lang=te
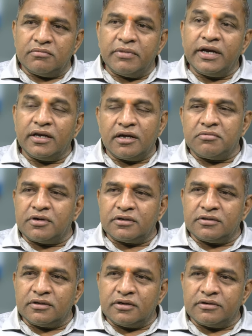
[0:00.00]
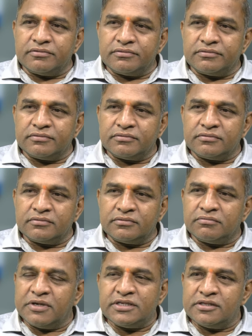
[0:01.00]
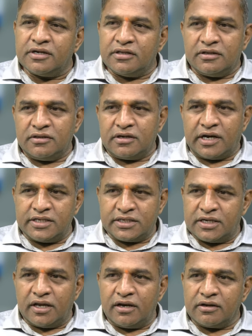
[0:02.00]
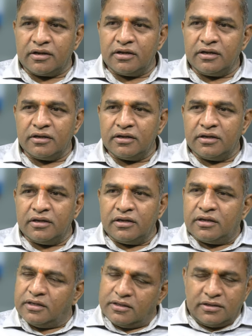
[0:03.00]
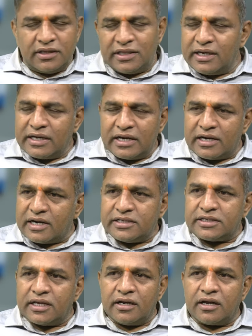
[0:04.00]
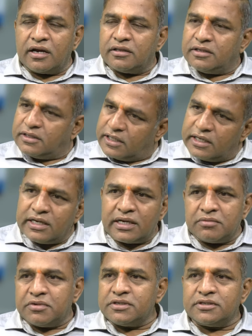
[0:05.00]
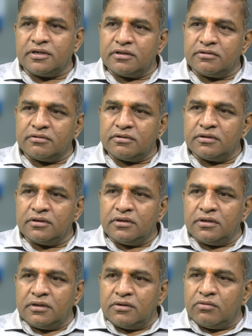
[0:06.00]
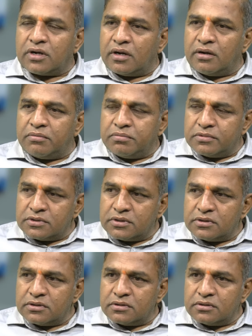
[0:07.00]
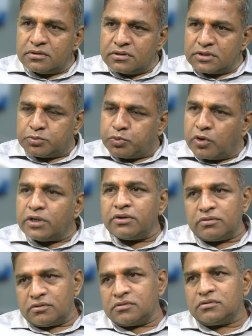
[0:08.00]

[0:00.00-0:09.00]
మైండ్గా మాడుతున్నాడు మంచిది కాదు అది రాజకీయాలకి ఏ దేనికైనా రాజకీయాలకే కాదు దేనికైనా మంచిది కాదు ఒక స్పోర్టివ్